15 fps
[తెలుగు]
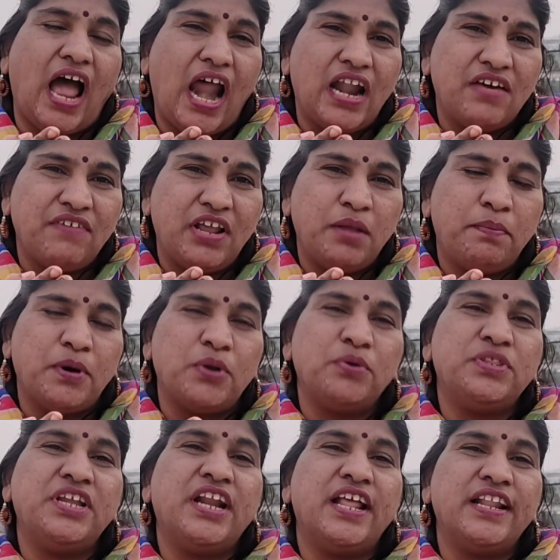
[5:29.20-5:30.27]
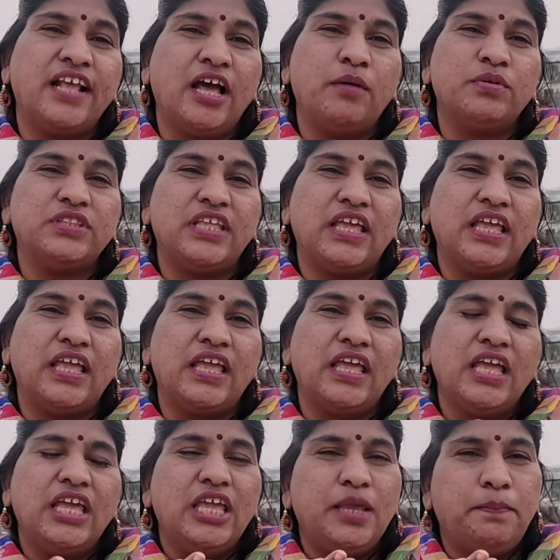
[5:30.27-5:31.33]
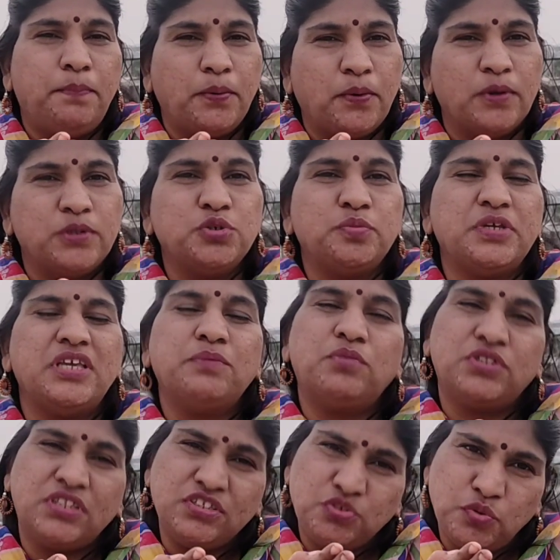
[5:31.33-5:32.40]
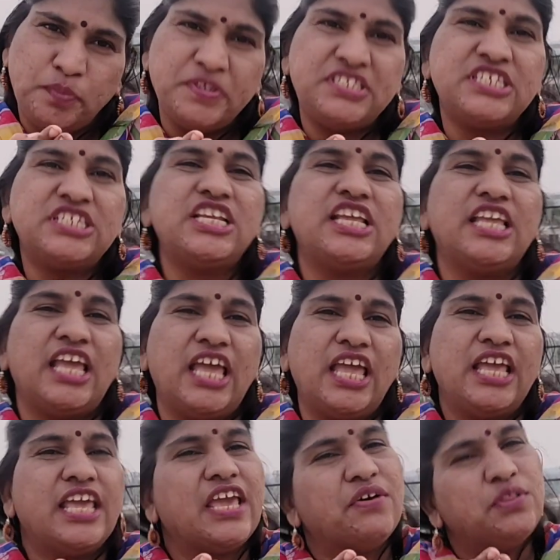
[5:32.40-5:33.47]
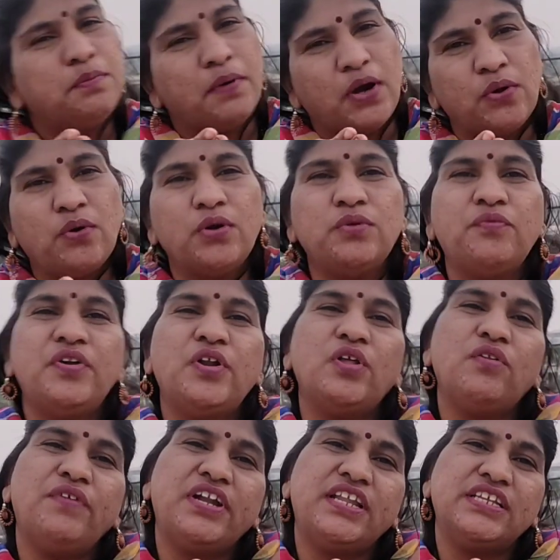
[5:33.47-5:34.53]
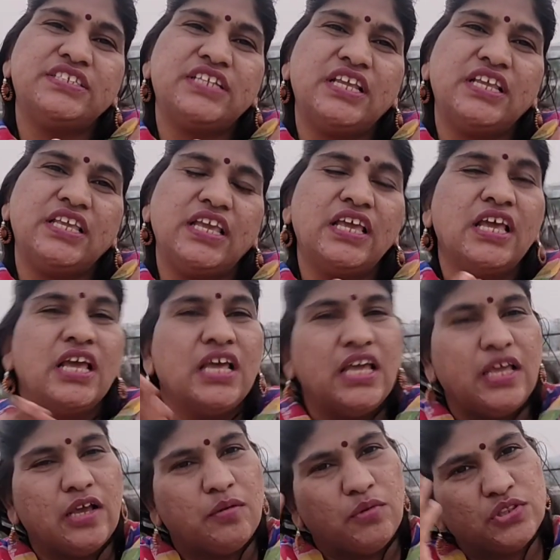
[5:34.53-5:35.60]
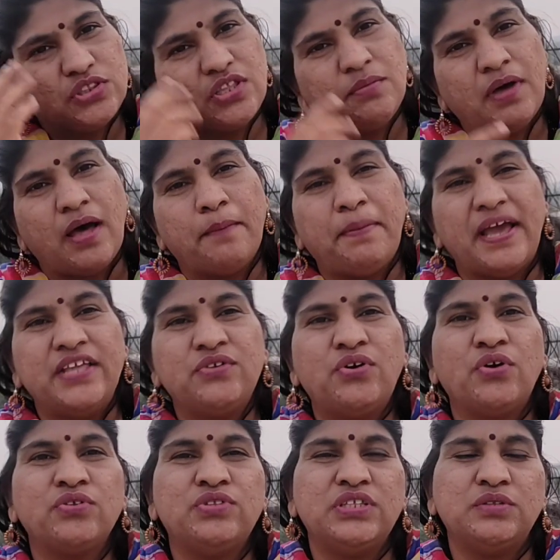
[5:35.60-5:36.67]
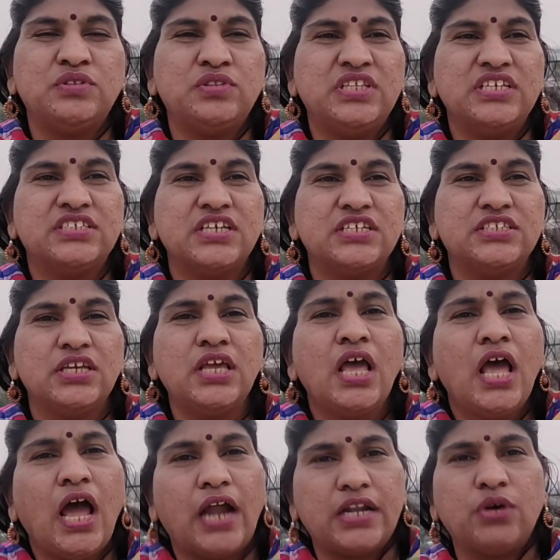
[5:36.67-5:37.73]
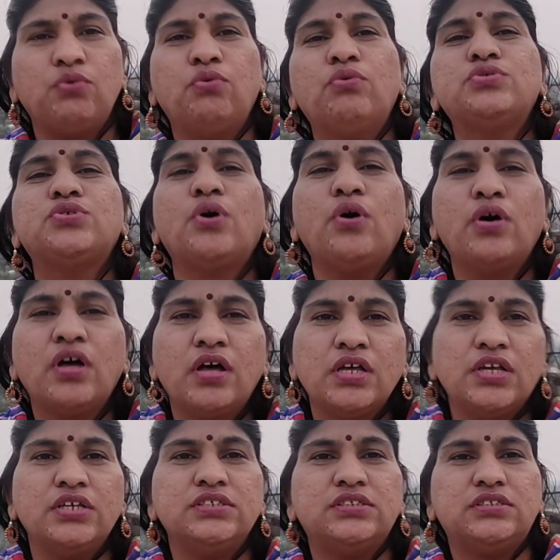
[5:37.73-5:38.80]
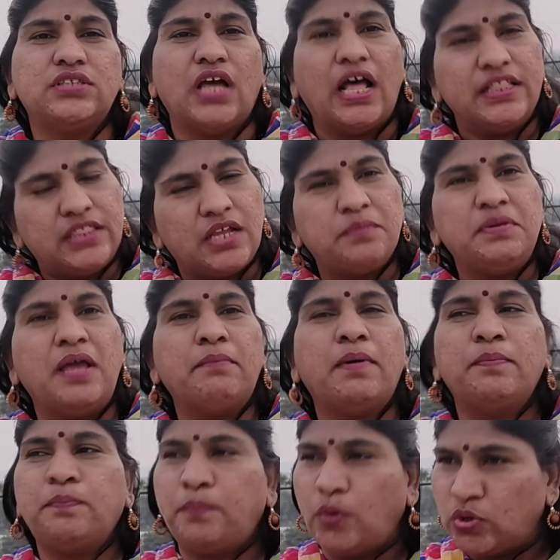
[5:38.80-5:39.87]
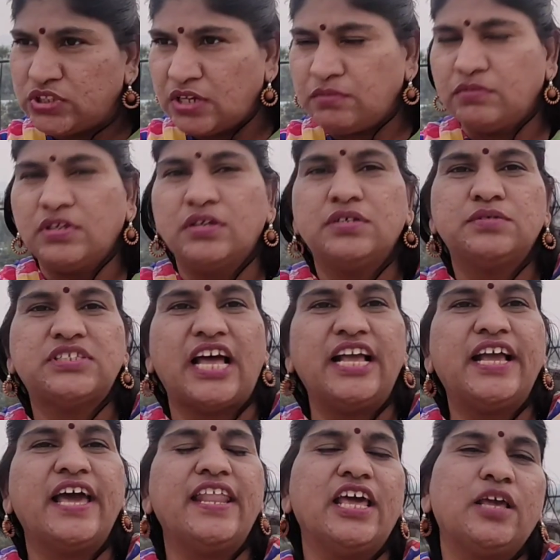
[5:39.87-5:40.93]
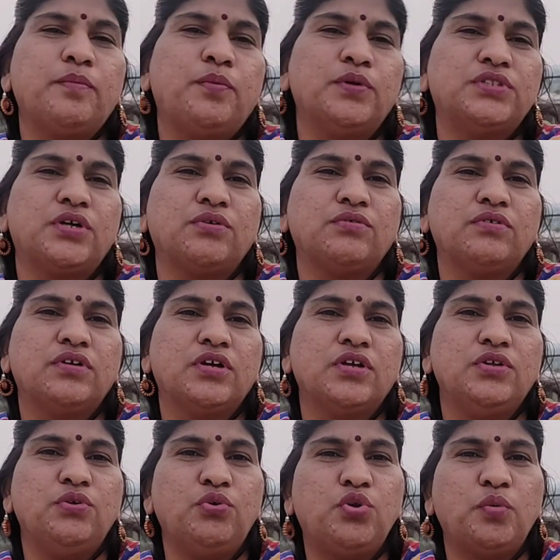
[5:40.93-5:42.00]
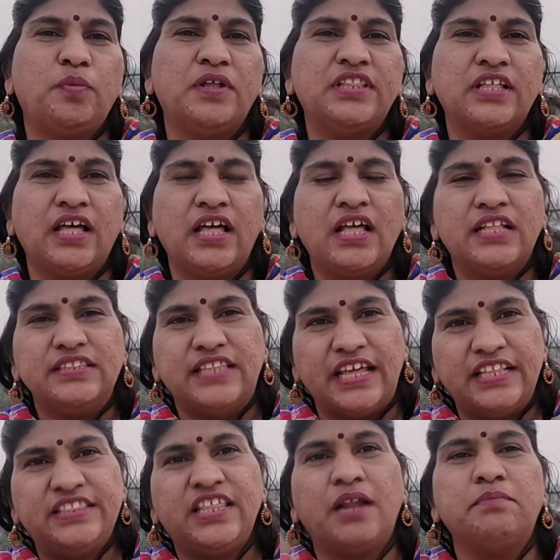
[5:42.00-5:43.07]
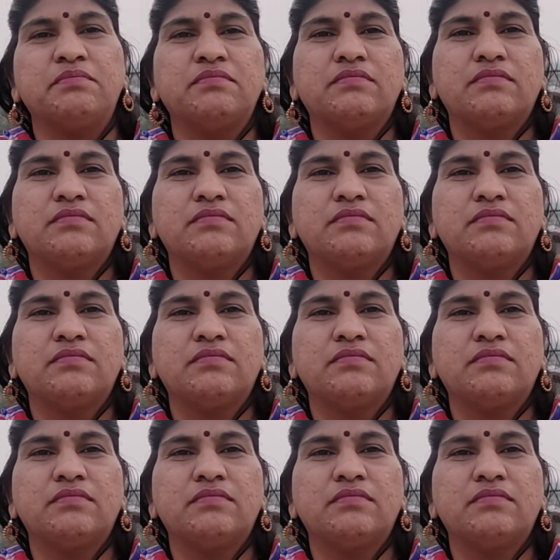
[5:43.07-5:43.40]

ఆడవాళ్ళ పరువు తీయడానికి కాబట్టి ఇప్పుకొని చూపి మొత్తం చూపించేసేయి ఏ ఇంకేమో పడుకొని వీడియోలు పెట్టేసేయి మొత్తం ఆ పై కూడా తీసేసి అట్లా కూసో అందరు నియమ పోతారు సంకరాకి పోతారు యూట్యూబ్ అంతా దరిద్రం